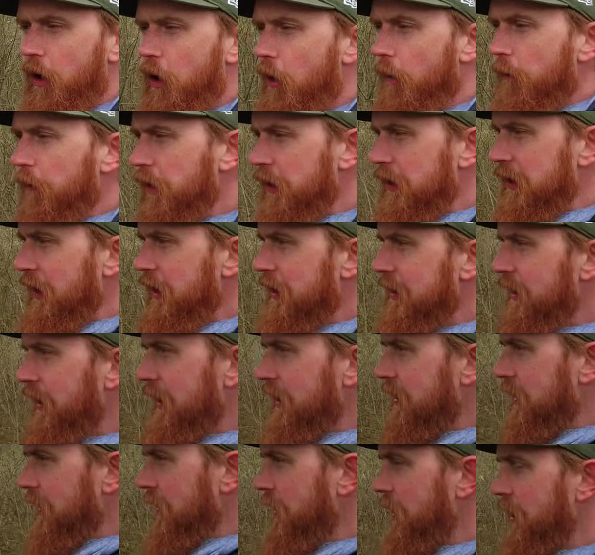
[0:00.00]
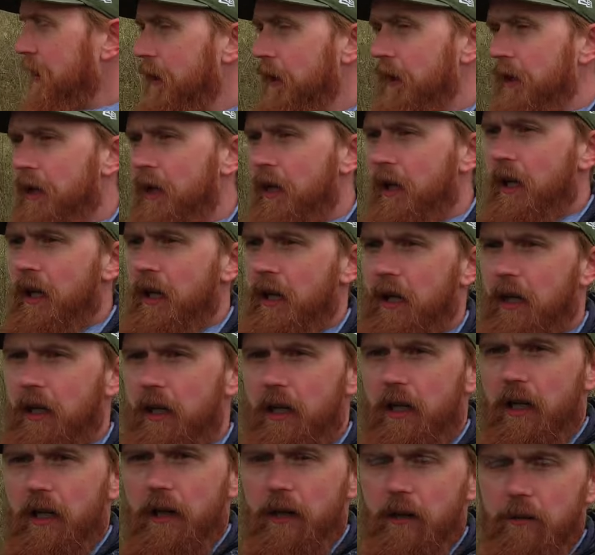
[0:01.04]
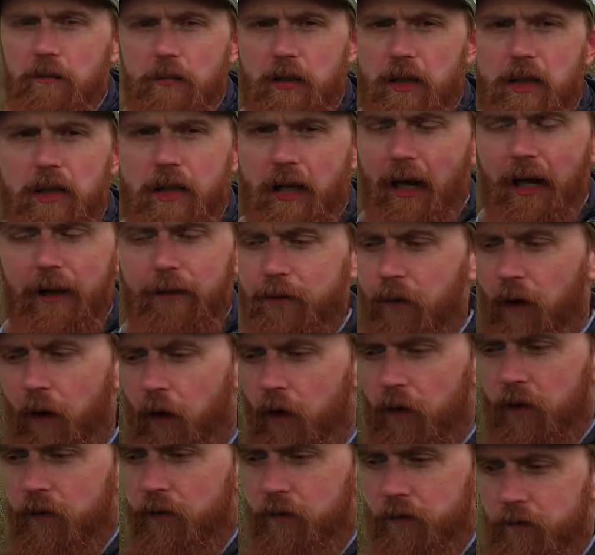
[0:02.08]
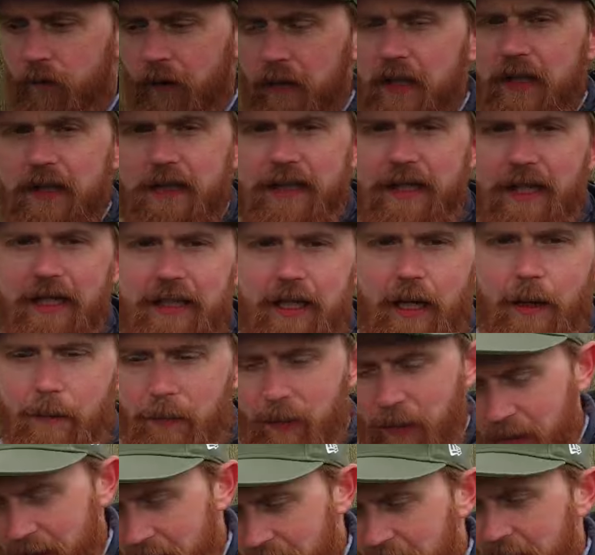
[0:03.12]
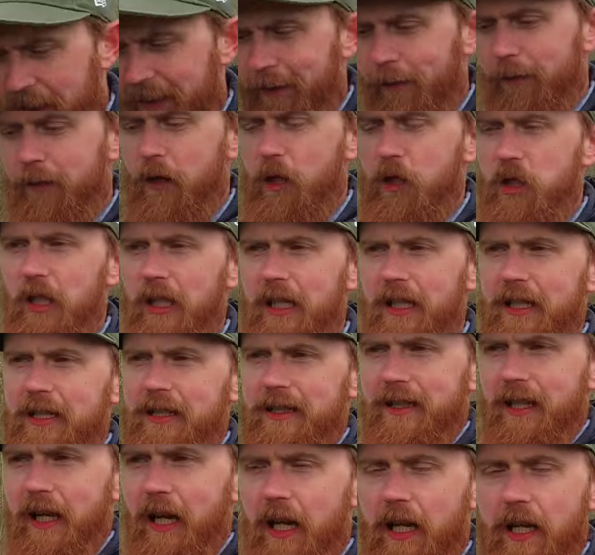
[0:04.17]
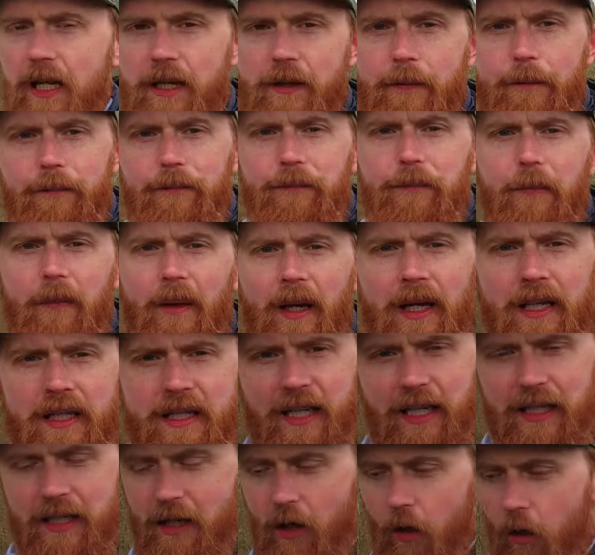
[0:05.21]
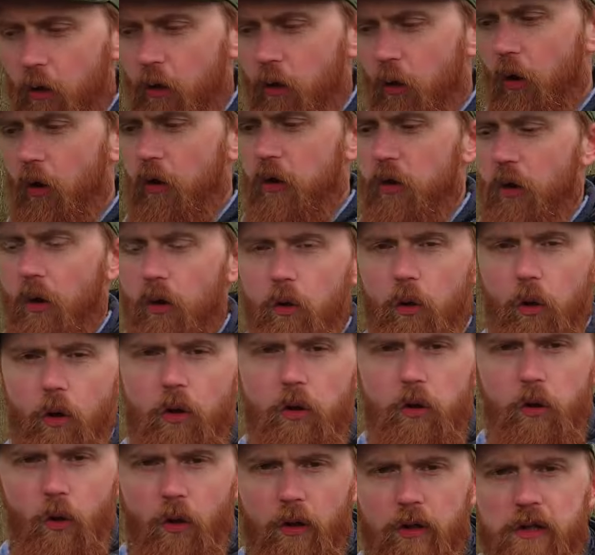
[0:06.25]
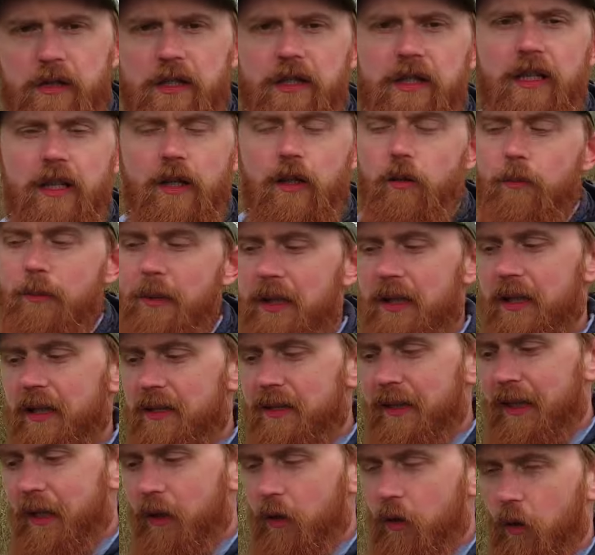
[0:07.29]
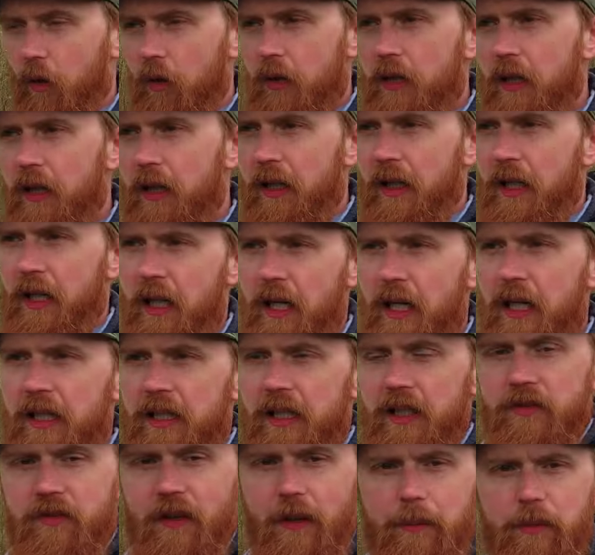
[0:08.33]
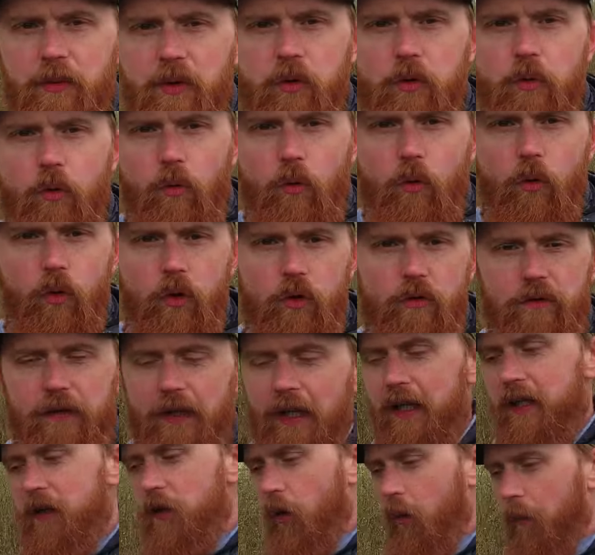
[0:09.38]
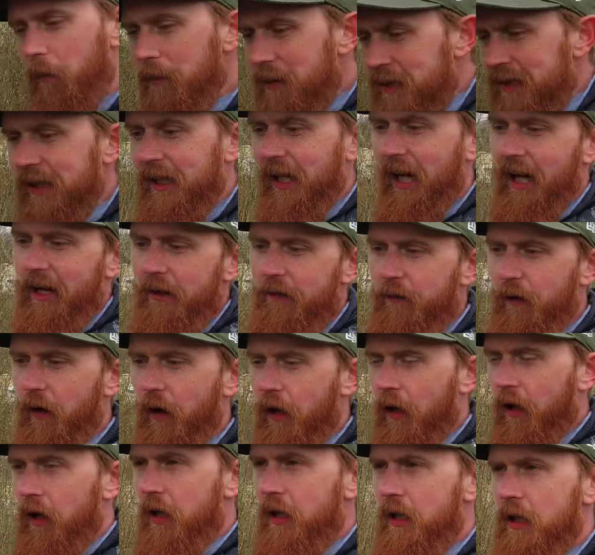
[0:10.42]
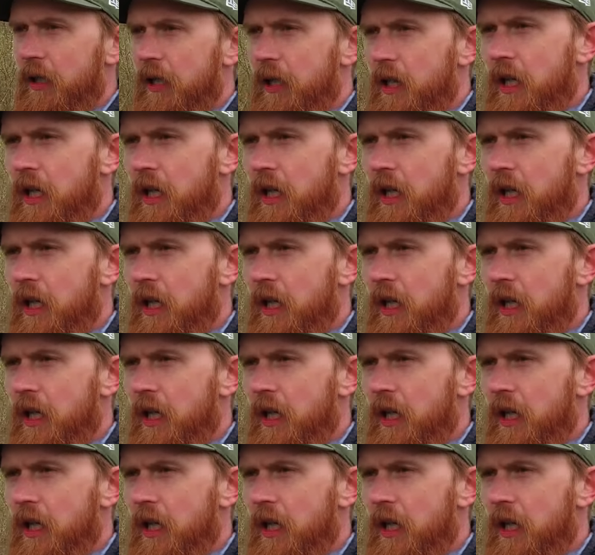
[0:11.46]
in den Kopf gesetzt hatte. Ähm, einfach, weil ich gesagt habe, eine vierstellige Zahl. Es hätten auch 999 Kilometer sein können. Das wäre psychologisch vielleicht noch ein bisschen einfacher.